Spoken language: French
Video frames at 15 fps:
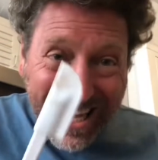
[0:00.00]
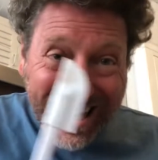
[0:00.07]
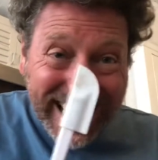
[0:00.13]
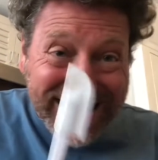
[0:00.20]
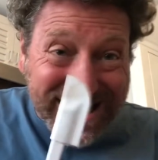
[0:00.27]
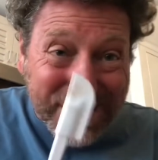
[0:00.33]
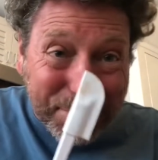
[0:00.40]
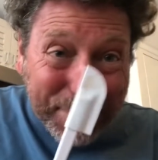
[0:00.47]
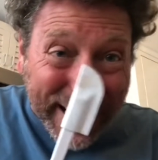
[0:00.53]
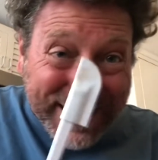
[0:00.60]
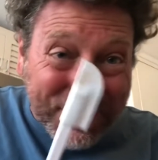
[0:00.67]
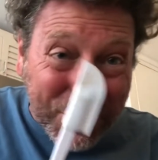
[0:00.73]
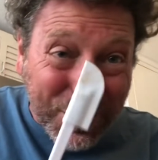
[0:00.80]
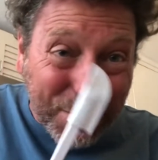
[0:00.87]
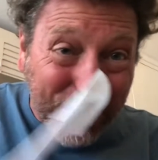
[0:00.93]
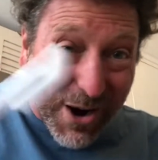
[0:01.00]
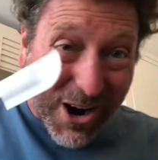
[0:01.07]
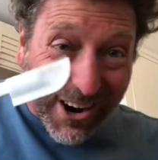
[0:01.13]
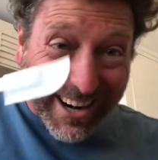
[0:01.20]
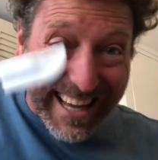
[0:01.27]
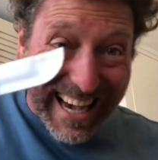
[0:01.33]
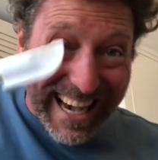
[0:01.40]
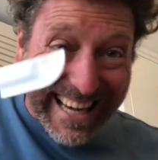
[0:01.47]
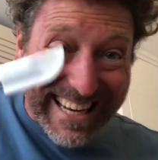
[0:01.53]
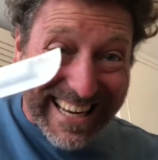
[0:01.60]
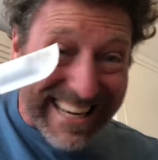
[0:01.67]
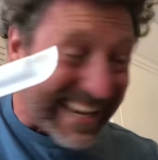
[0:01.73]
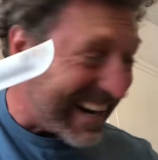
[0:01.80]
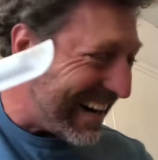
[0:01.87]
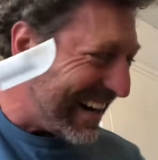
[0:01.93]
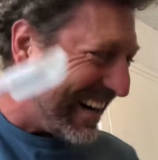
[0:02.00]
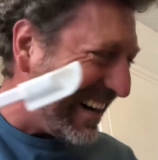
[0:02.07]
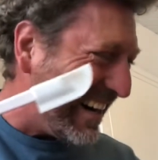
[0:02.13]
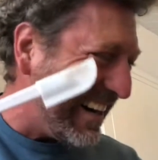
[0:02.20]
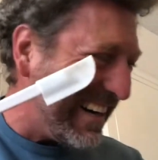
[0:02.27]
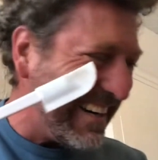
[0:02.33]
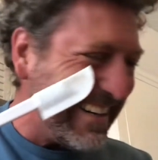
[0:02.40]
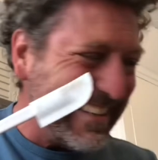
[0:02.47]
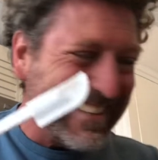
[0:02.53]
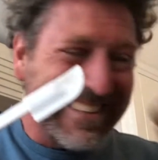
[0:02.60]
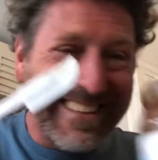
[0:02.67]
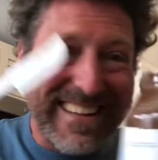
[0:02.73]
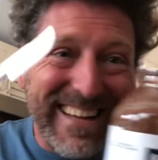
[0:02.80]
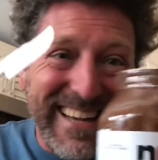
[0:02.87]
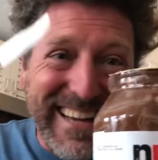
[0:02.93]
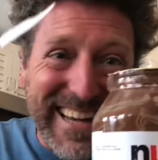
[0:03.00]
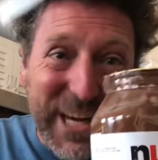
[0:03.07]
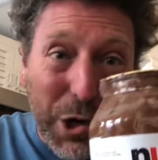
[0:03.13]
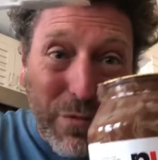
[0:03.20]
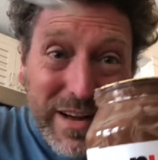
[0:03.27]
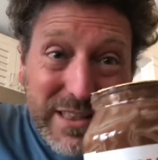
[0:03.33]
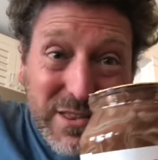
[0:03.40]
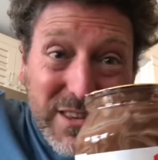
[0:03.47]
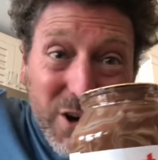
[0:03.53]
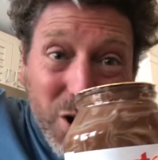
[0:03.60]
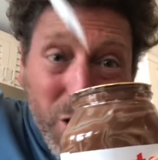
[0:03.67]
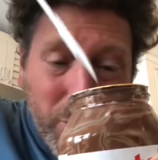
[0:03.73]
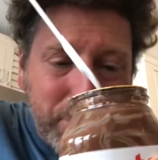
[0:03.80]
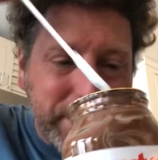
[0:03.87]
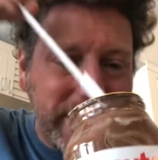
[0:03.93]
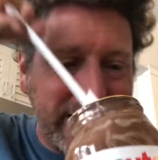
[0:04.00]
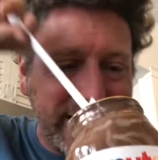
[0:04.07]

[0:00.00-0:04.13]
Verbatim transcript: la spatule molle Elle est là Et on va tremper la